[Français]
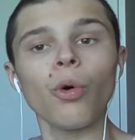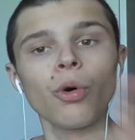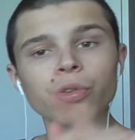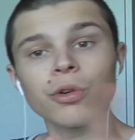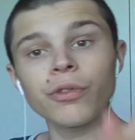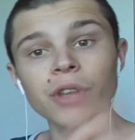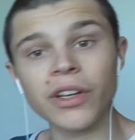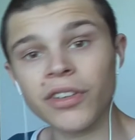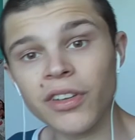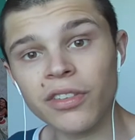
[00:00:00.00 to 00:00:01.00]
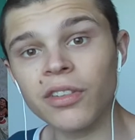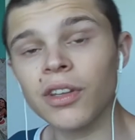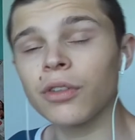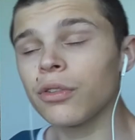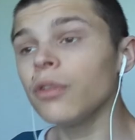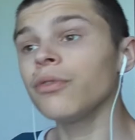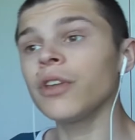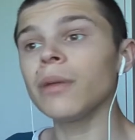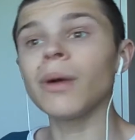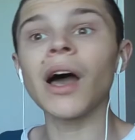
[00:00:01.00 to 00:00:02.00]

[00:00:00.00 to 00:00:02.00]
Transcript: On retrouve une actrice des deux films